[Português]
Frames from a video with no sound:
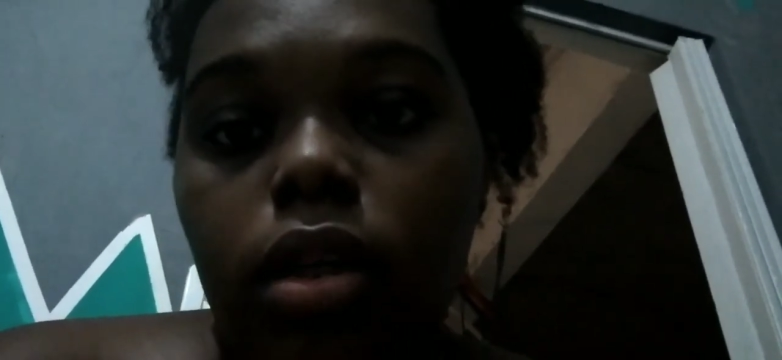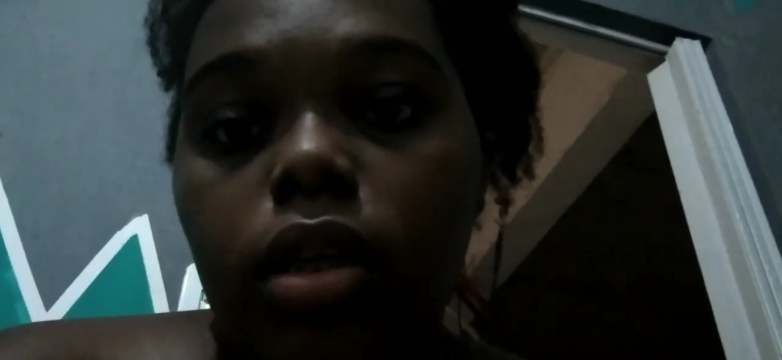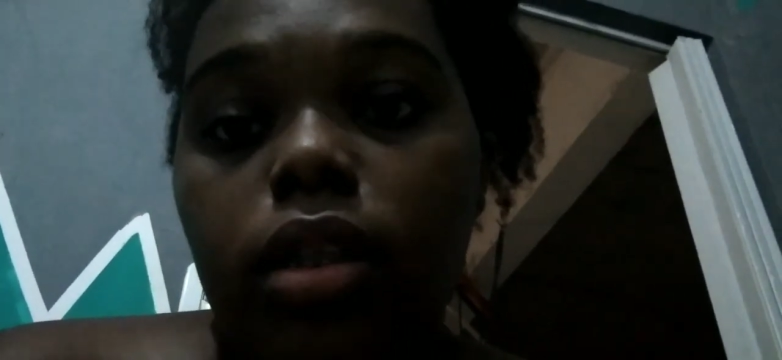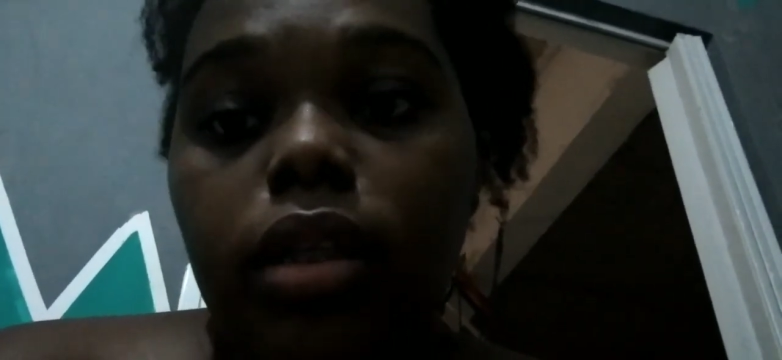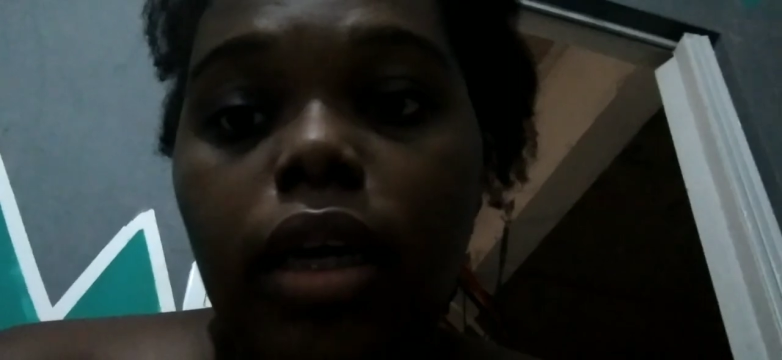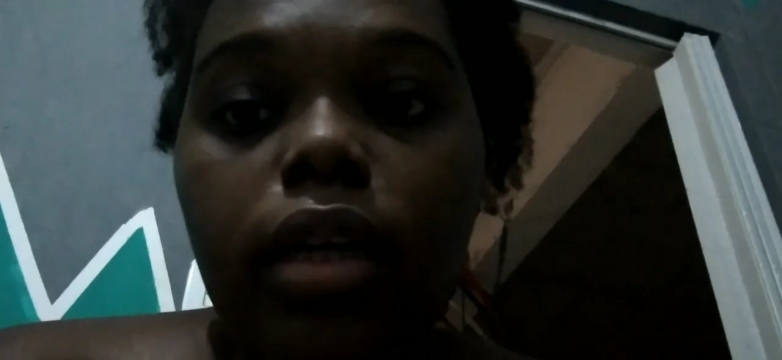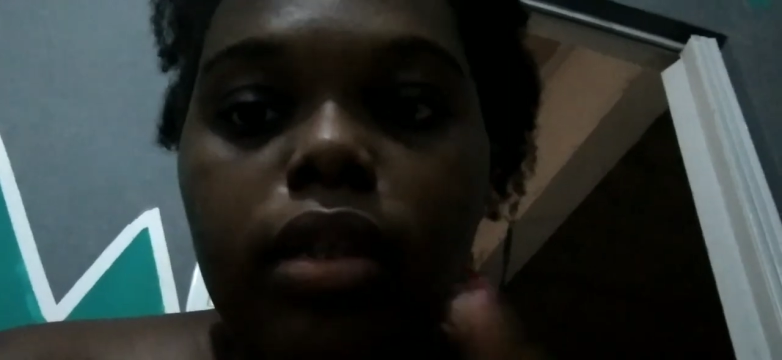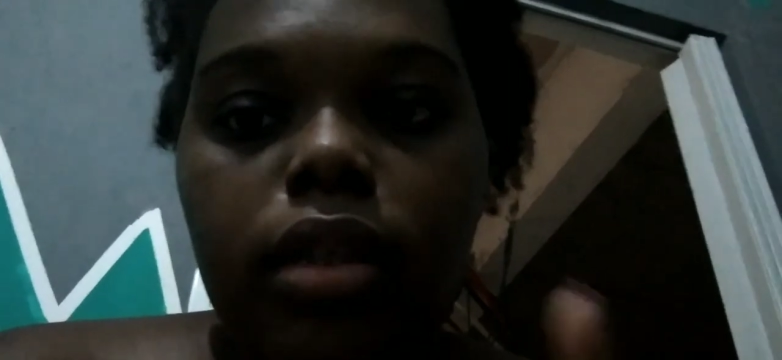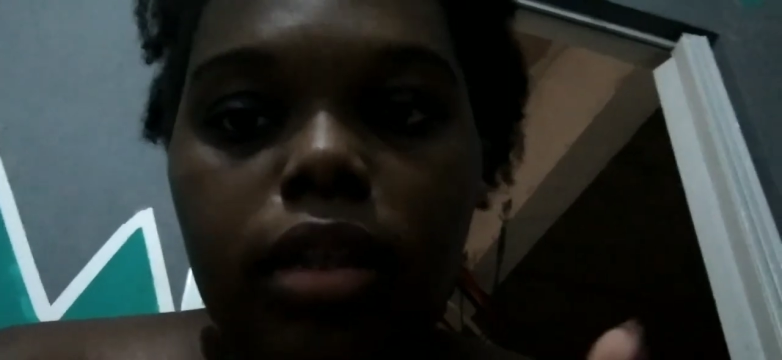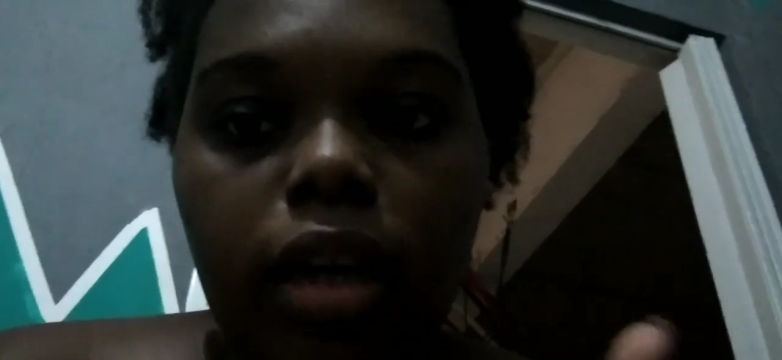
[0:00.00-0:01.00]
que se eles
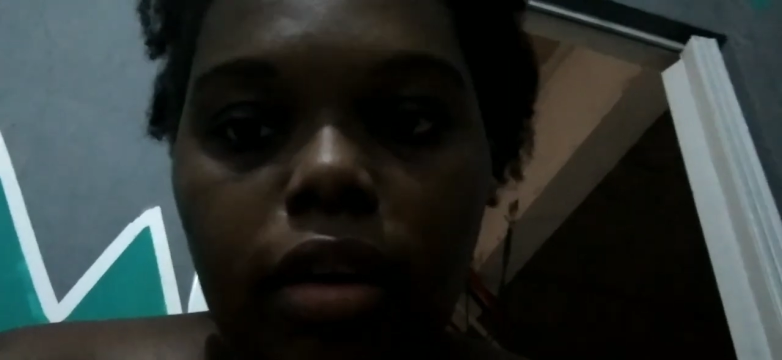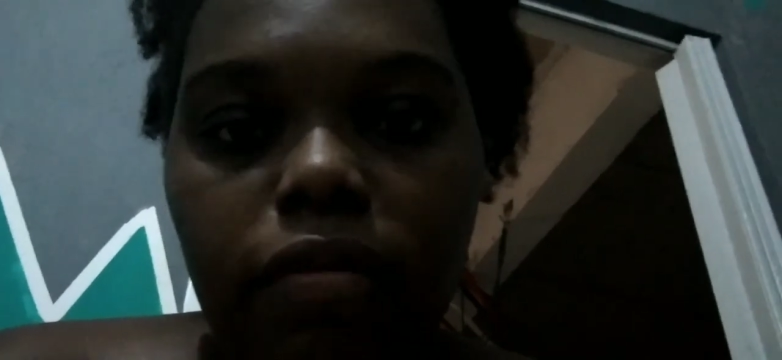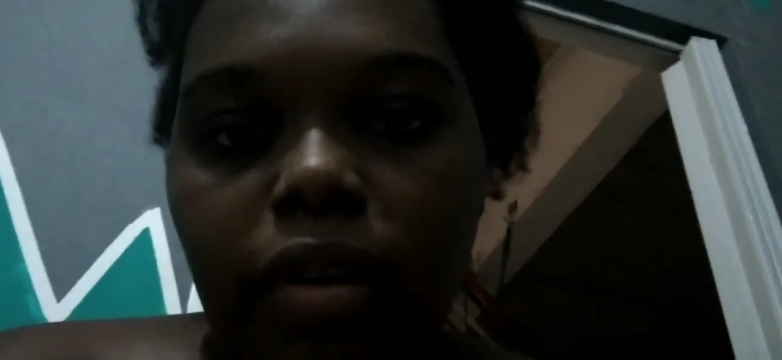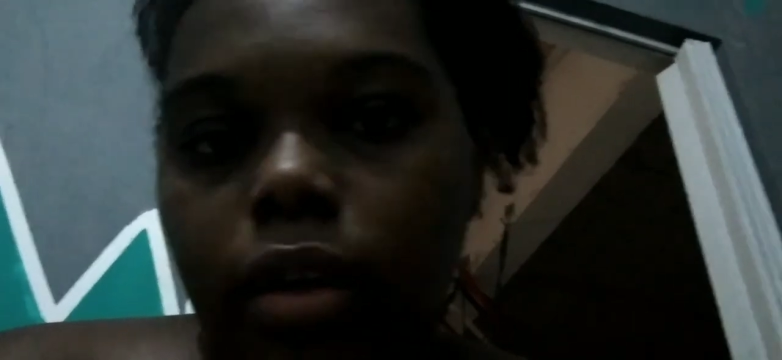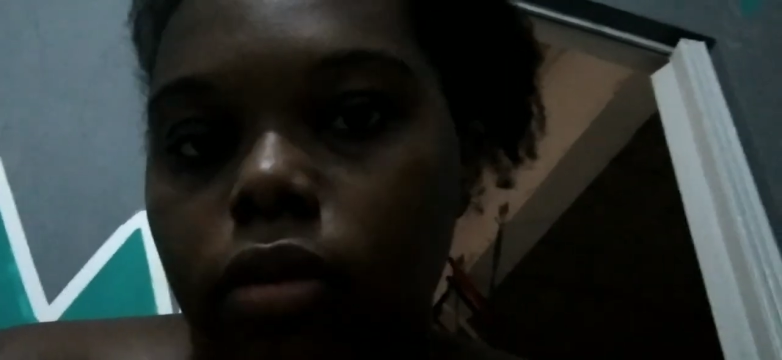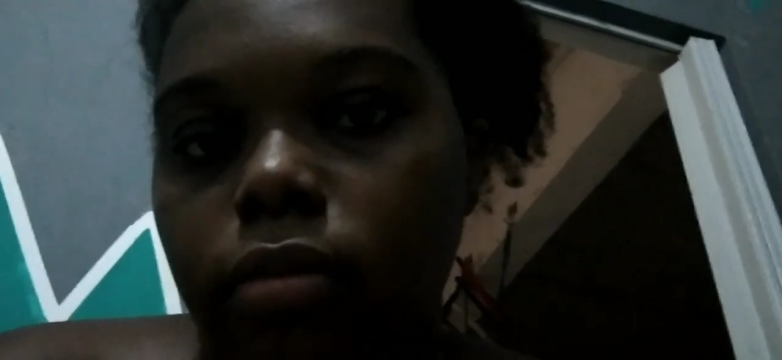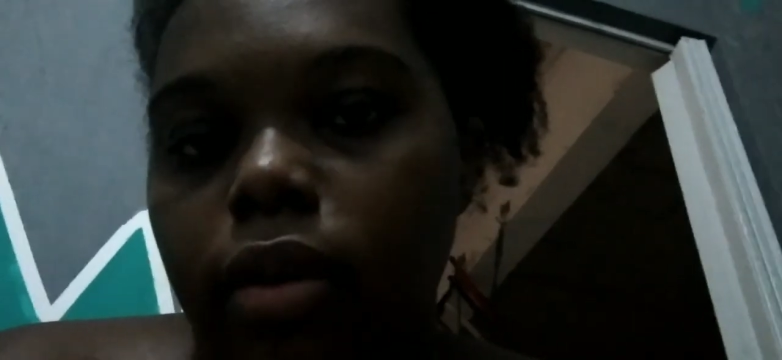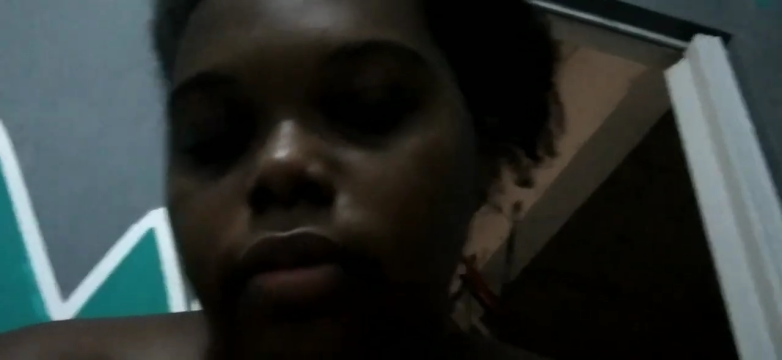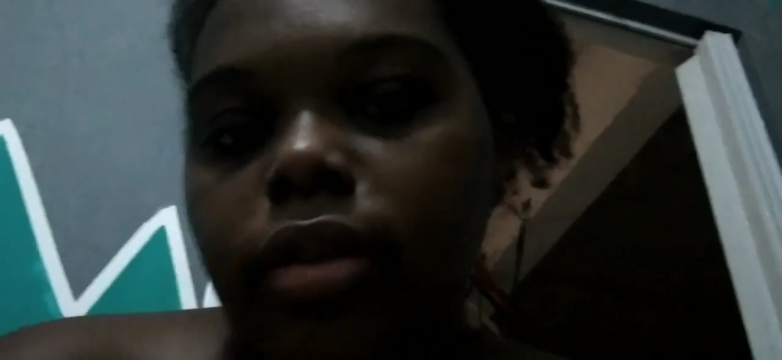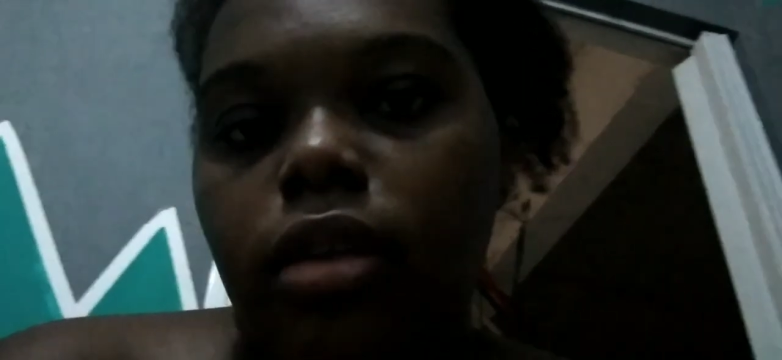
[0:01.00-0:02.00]
quiserem falar alguma
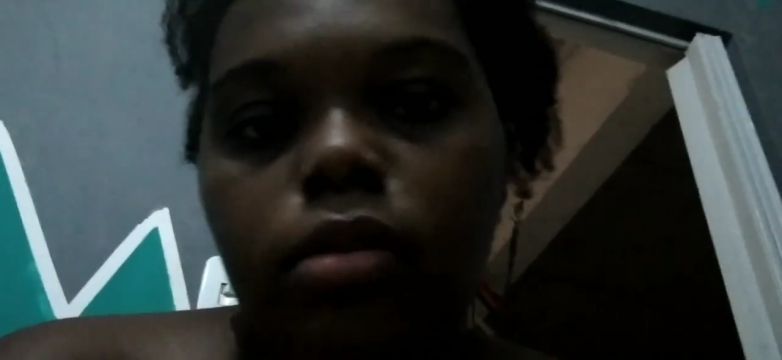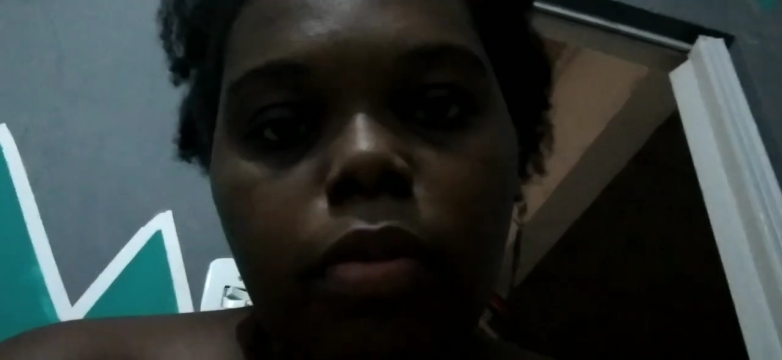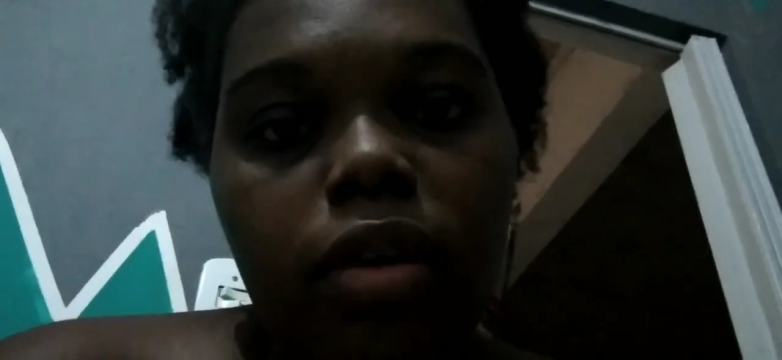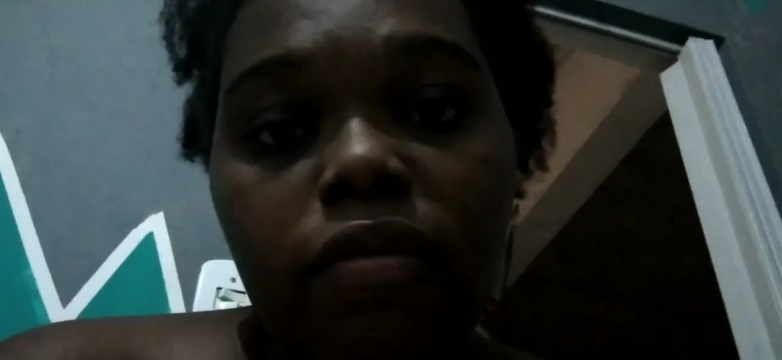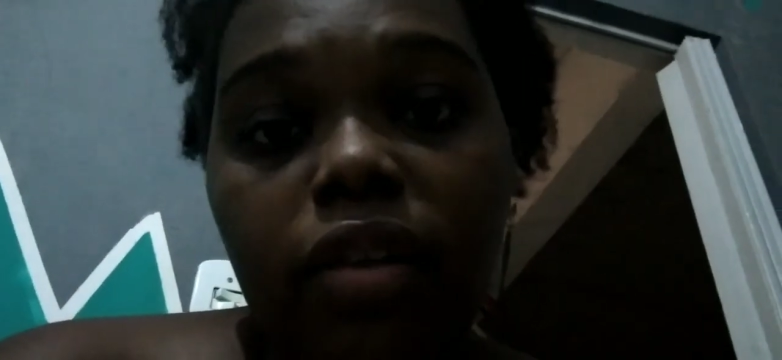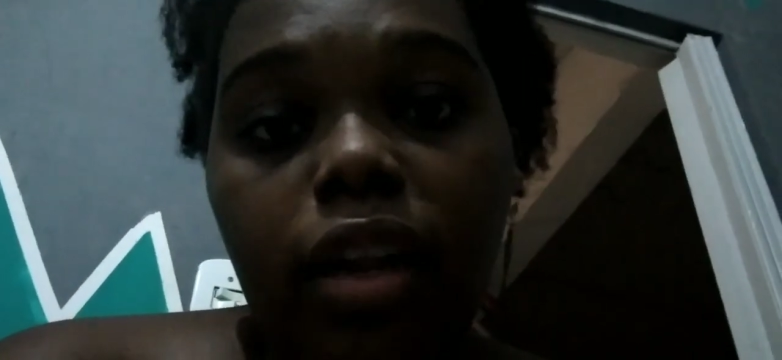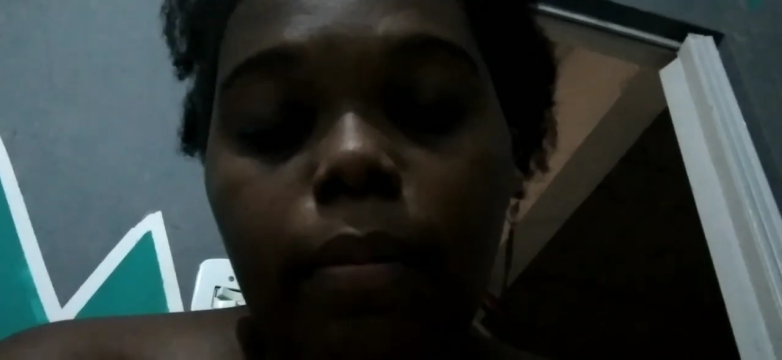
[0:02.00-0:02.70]
coisa, eles podem falar,